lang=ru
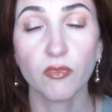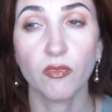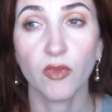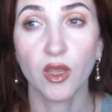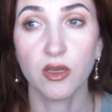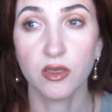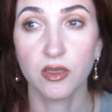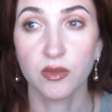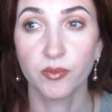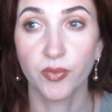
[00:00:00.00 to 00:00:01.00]

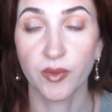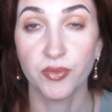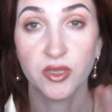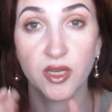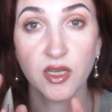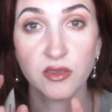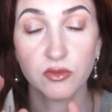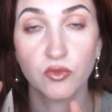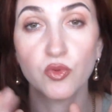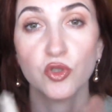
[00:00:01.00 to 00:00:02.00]
э, пропитал
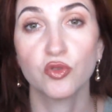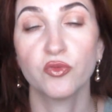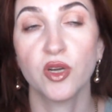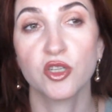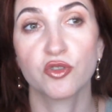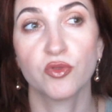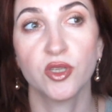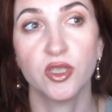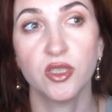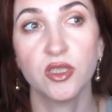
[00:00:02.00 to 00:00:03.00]
кожу вашу
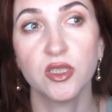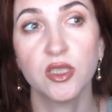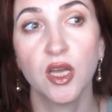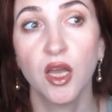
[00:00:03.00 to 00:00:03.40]
и